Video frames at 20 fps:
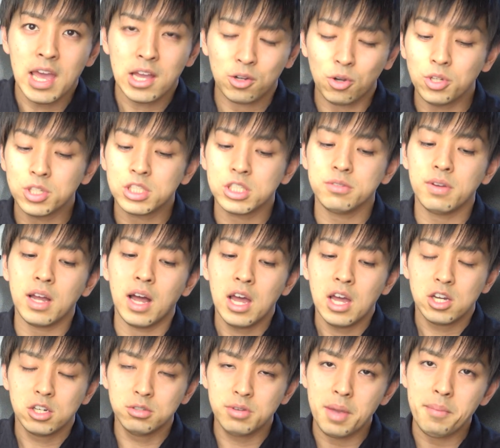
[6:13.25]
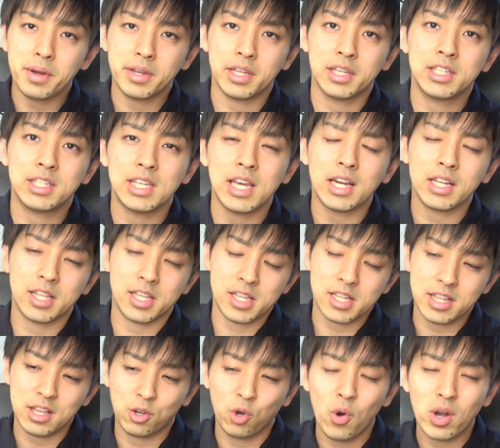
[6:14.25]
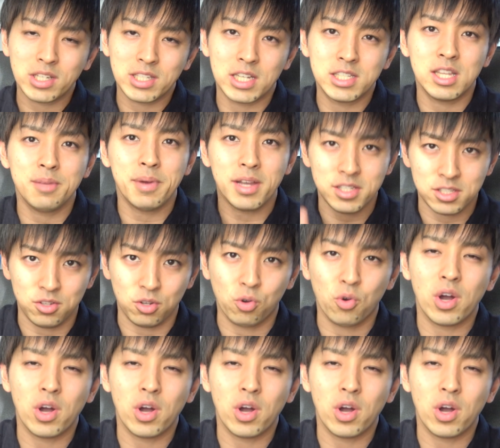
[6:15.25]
こっちは上まで引き上げて絶対合格させますと、